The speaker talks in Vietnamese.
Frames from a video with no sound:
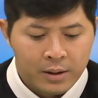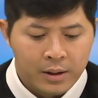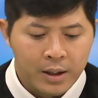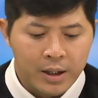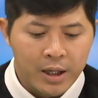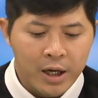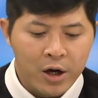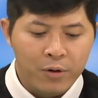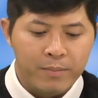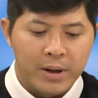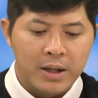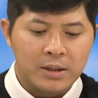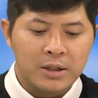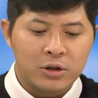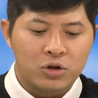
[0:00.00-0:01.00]
Tình yêu
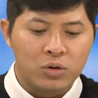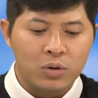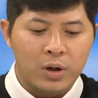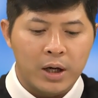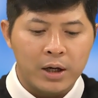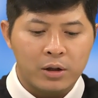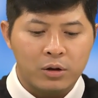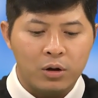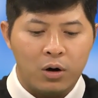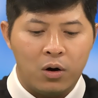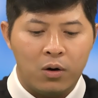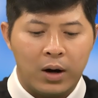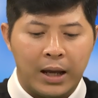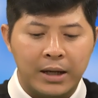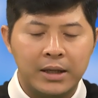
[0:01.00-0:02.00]
mà Đức Giêsu
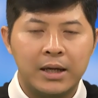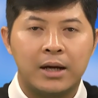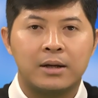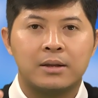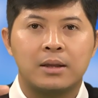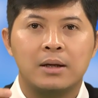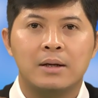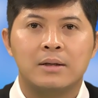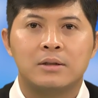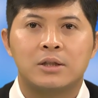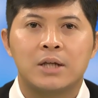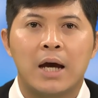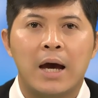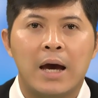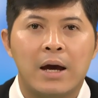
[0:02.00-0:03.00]
Kitô lãnh nhận từ
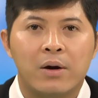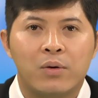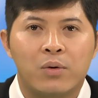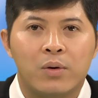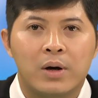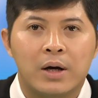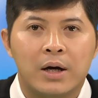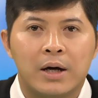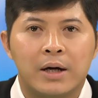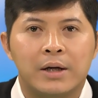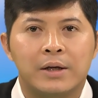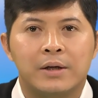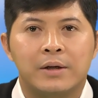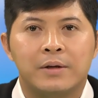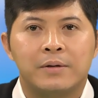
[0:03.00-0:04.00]
Cha của
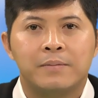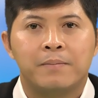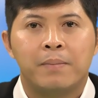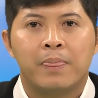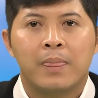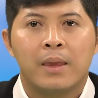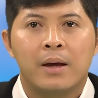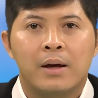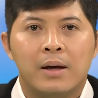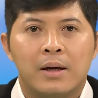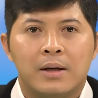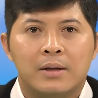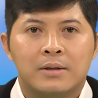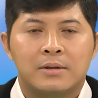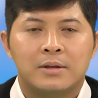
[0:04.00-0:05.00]
người
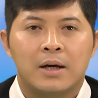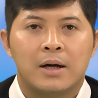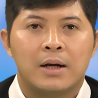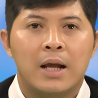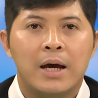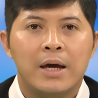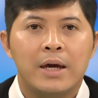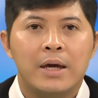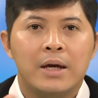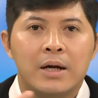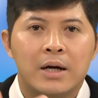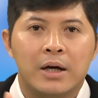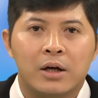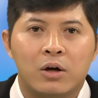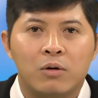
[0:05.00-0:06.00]
giờ đây
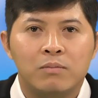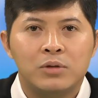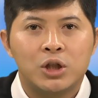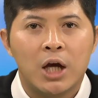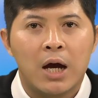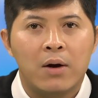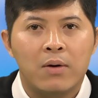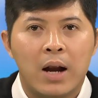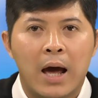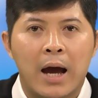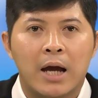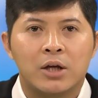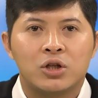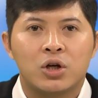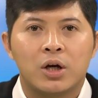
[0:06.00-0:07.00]
người cũng trao
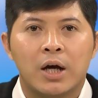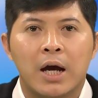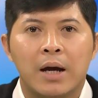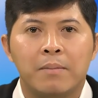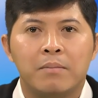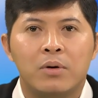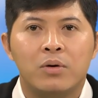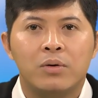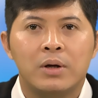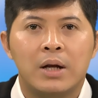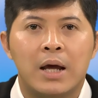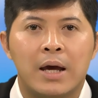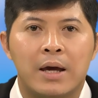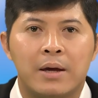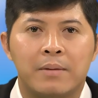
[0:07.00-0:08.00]
lại cho các môn
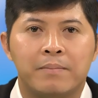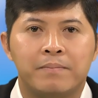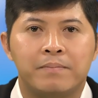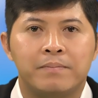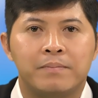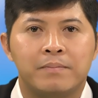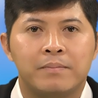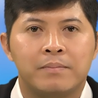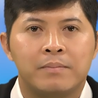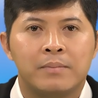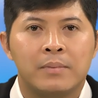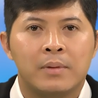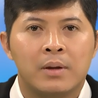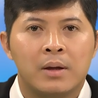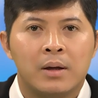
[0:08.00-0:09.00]
đệ.
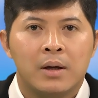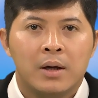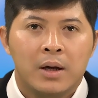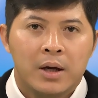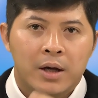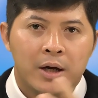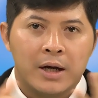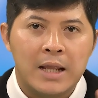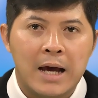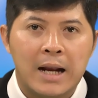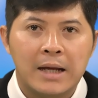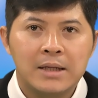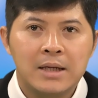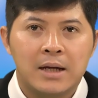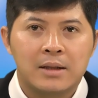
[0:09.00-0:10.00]
Người đã
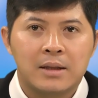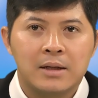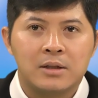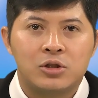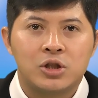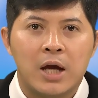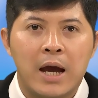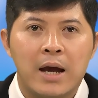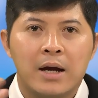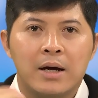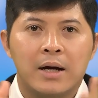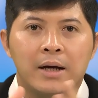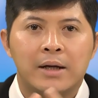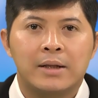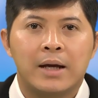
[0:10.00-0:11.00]
lãnh nhận từ Cha
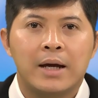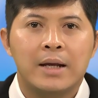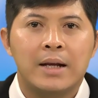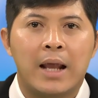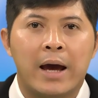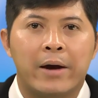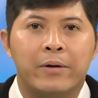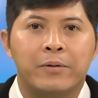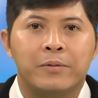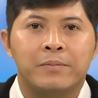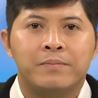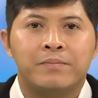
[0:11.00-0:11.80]
người thế nào,